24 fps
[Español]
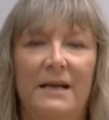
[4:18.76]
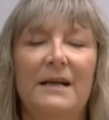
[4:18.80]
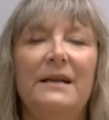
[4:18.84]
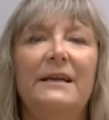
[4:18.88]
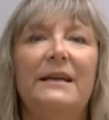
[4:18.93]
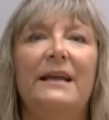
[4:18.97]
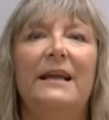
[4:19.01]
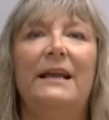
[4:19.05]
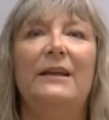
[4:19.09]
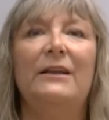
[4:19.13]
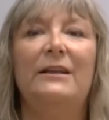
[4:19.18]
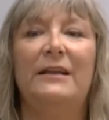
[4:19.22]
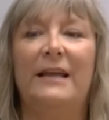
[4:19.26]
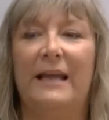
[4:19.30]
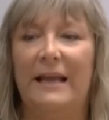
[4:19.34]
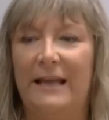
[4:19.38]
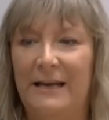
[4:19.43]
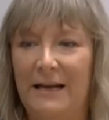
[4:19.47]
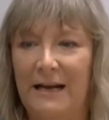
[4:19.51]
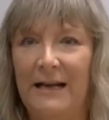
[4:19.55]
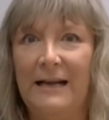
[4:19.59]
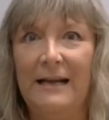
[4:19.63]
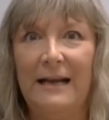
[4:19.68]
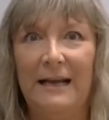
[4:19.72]
que,
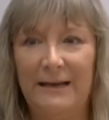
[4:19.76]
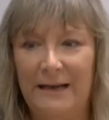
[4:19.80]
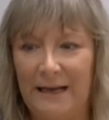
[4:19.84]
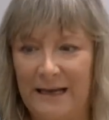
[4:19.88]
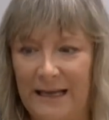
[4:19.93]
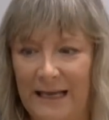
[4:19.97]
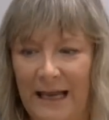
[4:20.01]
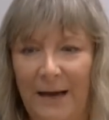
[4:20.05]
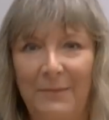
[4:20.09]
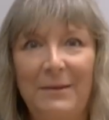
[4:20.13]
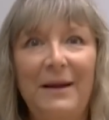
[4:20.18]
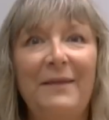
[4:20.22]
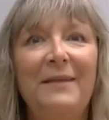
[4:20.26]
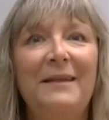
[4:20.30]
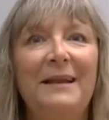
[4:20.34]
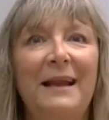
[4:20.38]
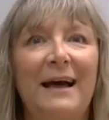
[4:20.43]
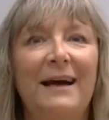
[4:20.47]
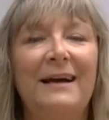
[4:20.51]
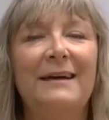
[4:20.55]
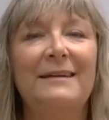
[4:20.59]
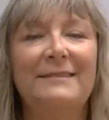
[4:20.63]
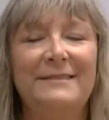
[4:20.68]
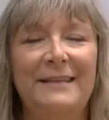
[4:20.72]
que, habla de
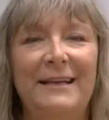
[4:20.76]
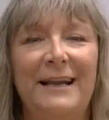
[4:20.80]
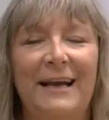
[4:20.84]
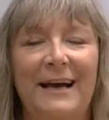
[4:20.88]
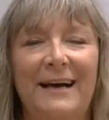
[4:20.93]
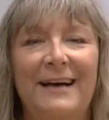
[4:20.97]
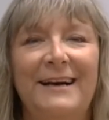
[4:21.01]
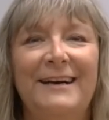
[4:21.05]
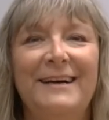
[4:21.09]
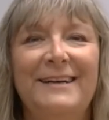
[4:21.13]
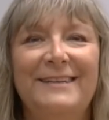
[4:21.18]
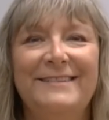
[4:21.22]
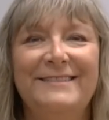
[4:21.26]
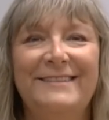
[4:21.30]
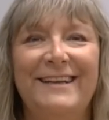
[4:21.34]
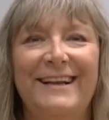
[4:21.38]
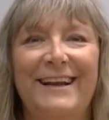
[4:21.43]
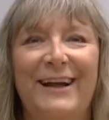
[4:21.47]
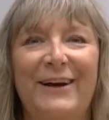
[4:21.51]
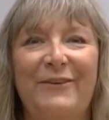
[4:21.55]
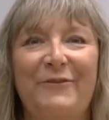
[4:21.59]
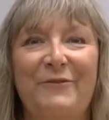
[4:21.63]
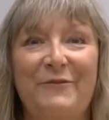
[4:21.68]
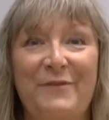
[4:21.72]
la, de, la, de
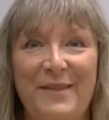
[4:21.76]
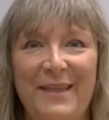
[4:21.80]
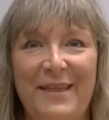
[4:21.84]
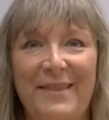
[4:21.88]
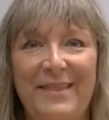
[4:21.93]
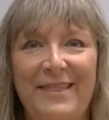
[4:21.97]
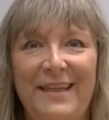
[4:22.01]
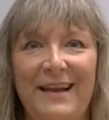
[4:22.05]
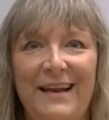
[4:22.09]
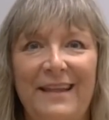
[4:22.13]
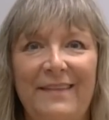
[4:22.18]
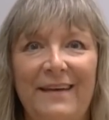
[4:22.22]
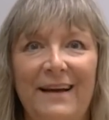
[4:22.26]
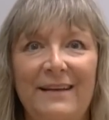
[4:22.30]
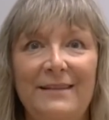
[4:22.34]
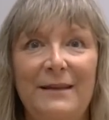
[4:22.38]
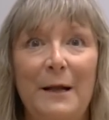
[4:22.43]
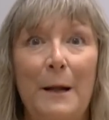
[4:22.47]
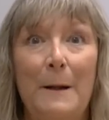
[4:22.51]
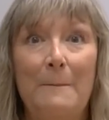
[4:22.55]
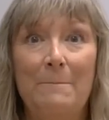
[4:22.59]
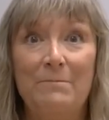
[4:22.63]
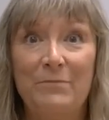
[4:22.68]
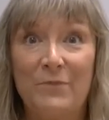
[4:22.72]
la confidencialidad,
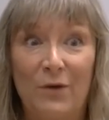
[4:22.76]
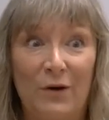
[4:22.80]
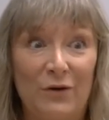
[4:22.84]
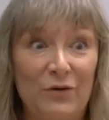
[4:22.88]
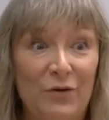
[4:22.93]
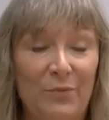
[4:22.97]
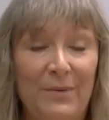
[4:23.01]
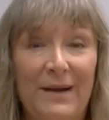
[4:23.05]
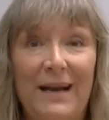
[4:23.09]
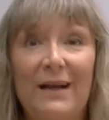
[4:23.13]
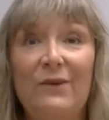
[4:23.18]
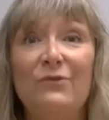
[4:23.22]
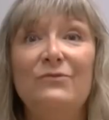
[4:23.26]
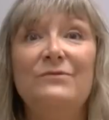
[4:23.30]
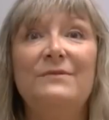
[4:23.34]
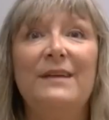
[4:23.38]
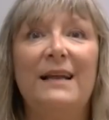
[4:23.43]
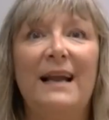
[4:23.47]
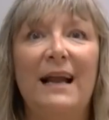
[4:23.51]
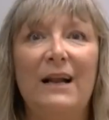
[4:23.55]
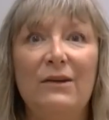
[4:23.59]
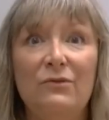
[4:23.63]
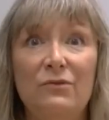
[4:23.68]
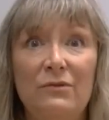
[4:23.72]
cuando van a
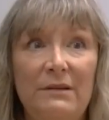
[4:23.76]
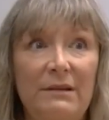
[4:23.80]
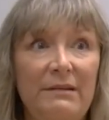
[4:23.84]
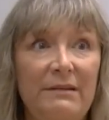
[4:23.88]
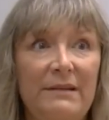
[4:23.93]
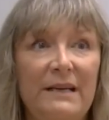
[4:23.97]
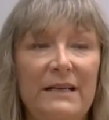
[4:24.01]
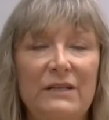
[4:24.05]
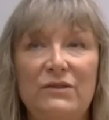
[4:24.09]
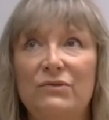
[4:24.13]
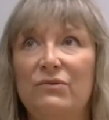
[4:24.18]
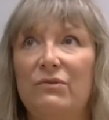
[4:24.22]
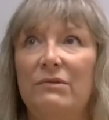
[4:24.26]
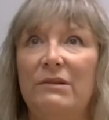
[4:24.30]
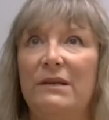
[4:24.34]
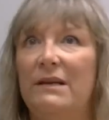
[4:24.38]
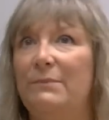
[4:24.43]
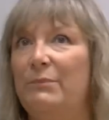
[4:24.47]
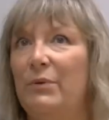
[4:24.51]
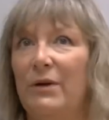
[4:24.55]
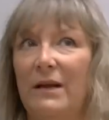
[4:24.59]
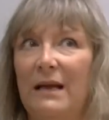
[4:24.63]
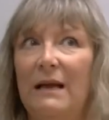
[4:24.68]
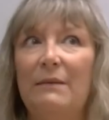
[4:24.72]
contar algo dicen esto de,
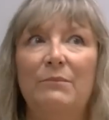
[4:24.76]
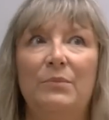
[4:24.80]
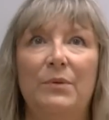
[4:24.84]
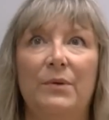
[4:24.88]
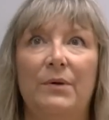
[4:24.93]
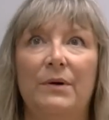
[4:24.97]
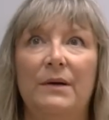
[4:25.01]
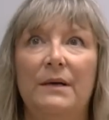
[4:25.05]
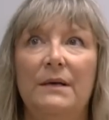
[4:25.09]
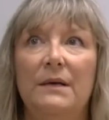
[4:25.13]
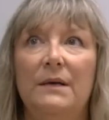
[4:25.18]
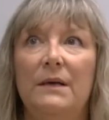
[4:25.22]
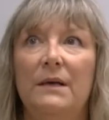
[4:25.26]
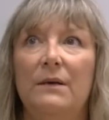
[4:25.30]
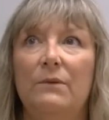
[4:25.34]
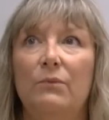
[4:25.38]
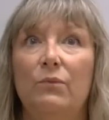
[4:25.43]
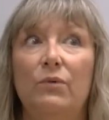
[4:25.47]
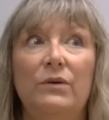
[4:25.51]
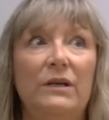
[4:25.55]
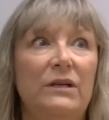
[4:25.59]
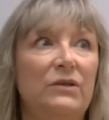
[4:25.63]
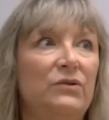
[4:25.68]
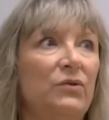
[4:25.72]
por ejemplo,
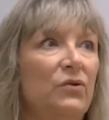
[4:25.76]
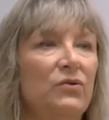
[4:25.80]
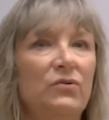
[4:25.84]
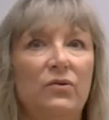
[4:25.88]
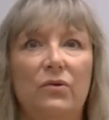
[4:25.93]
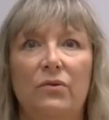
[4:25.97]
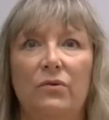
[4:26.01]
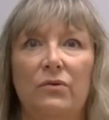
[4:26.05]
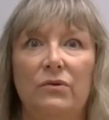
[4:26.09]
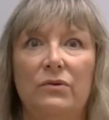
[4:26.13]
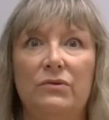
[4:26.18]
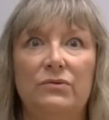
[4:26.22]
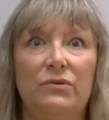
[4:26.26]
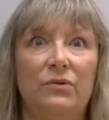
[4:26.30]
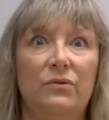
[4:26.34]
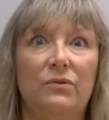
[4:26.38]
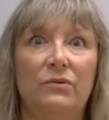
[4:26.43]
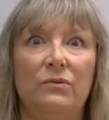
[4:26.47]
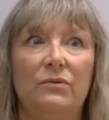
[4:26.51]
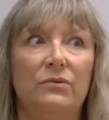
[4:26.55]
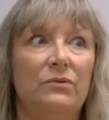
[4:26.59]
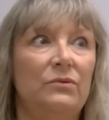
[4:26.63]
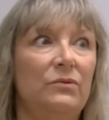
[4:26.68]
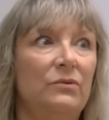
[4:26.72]
uy, esto no,
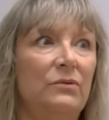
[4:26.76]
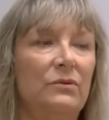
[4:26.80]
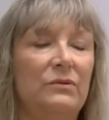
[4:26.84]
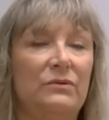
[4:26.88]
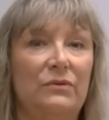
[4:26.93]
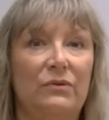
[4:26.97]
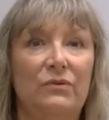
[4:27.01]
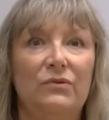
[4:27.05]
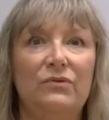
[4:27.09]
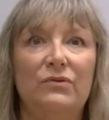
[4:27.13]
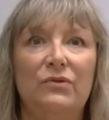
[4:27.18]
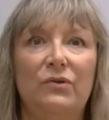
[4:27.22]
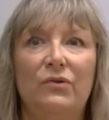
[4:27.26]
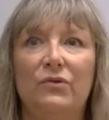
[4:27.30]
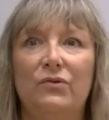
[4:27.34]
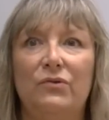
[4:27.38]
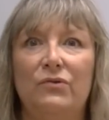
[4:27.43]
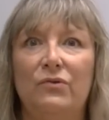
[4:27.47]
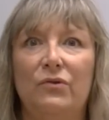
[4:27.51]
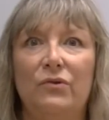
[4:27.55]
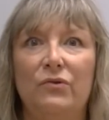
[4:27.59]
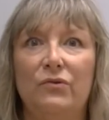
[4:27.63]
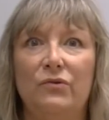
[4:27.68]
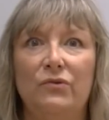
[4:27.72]
esto, esto
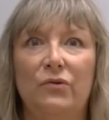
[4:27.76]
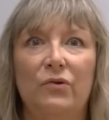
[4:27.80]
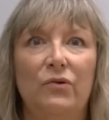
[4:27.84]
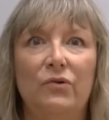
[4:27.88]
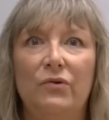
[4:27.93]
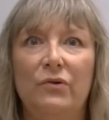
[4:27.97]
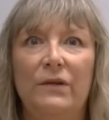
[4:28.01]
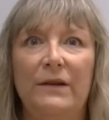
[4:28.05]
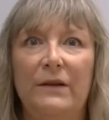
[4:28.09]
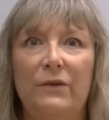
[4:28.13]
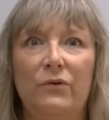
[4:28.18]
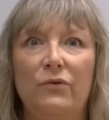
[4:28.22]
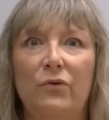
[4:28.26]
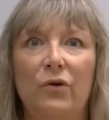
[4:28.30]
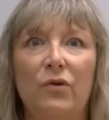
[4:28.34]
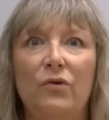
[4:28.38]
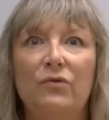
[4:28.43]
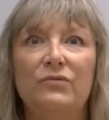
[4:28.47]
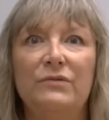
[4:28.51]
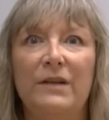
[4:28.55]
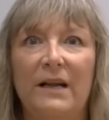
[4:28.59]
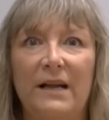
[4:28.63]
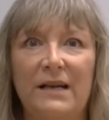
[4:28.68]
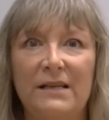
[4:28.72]
no, no, no, no lo
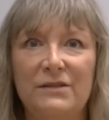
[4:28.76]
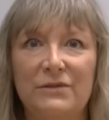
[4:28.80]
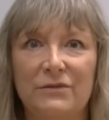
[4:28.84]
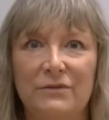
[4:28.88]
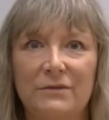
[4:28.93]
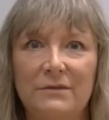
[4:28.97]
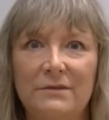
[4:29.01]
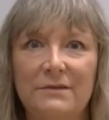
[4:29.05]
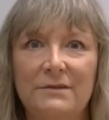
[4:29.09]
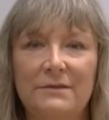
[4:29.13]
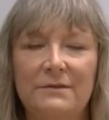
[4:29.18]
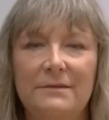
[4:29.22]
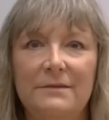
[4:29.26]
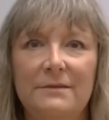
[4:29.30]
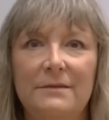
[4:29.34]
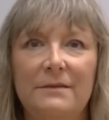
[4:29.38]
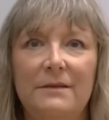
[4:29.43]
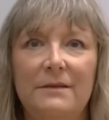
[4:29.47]
contarás, ¿no?